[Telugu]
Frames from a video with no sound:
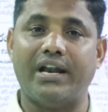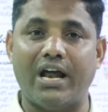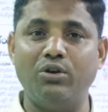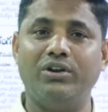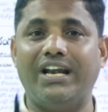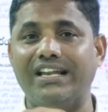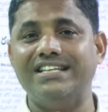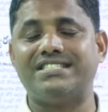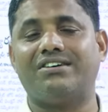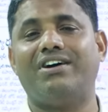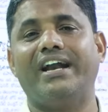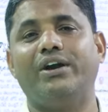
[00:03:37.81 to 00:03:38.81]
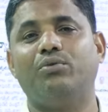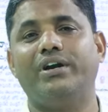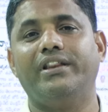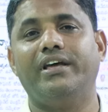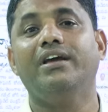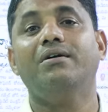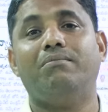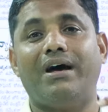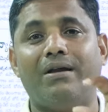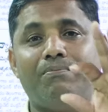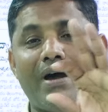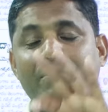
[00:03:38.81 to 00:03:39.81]
నన్ను నిలదీస్తావా అనేటువంటిది
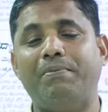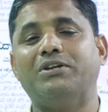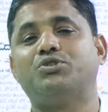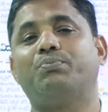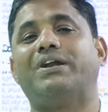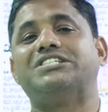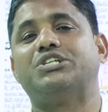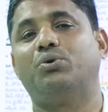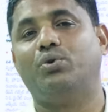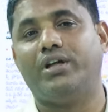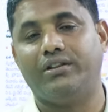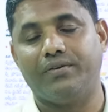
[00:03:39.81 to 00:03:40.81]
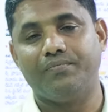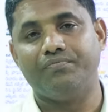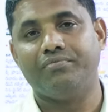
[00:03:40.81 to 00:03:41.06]
మళ్ళీ పైపెచ్చు ప్రశ్న ఉంటుంది